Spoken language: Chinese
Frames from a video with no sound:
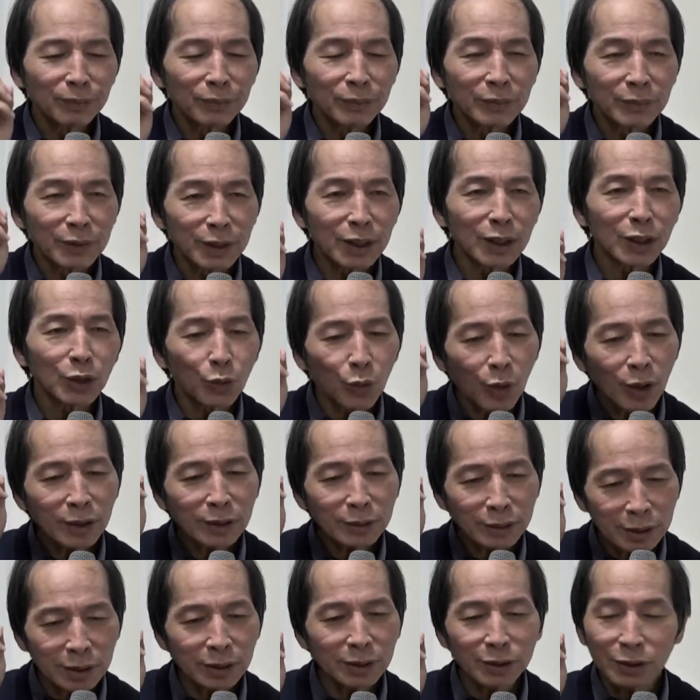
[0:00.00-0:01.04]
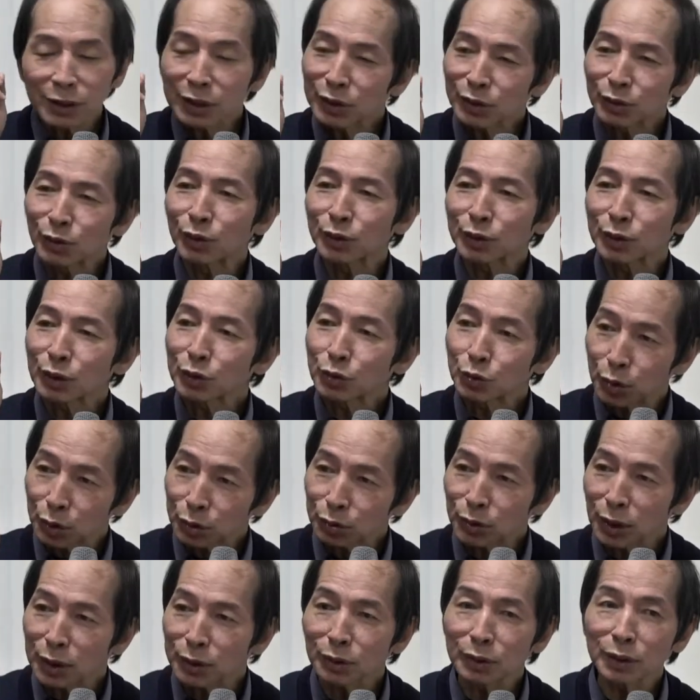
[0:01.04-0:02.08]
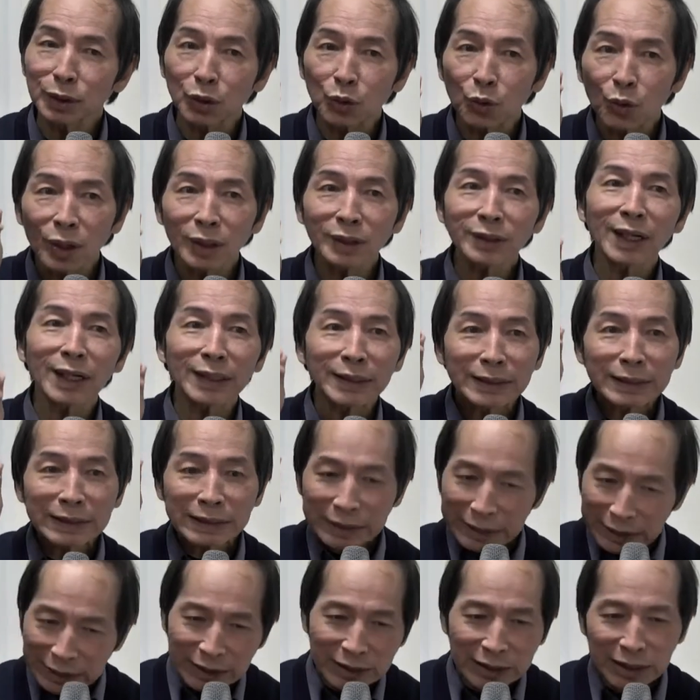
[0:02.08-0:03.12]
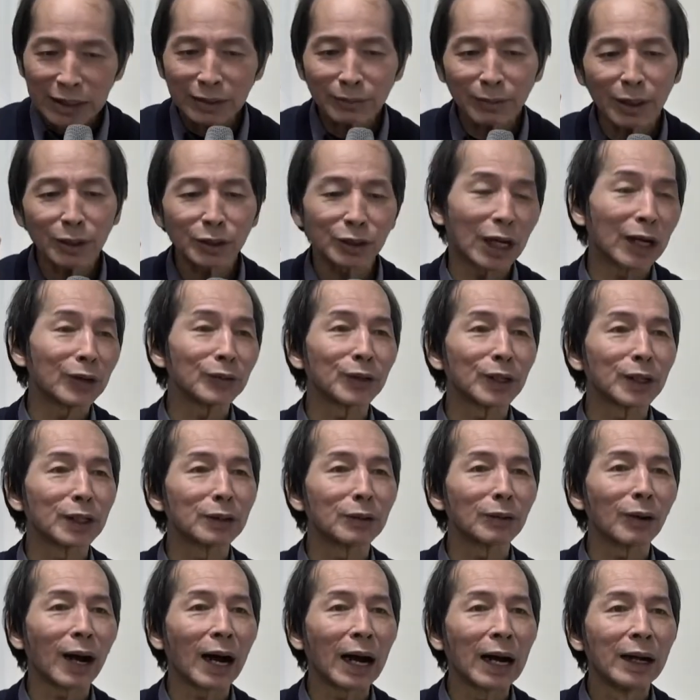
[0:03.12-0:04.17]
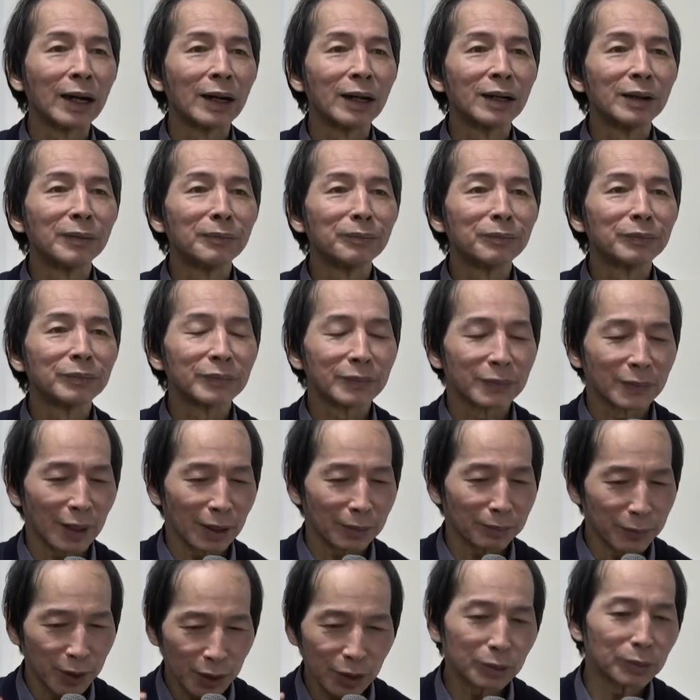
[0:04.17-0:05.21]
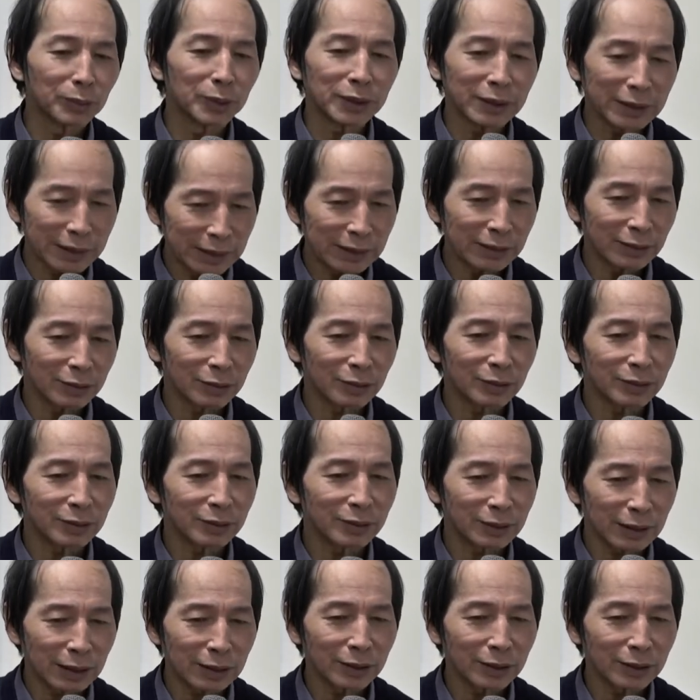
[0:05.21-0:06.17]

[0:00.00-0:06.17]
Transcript: 你光是我就学术研究，你光在这个地方着眼的话，那没什么意义，就是真的。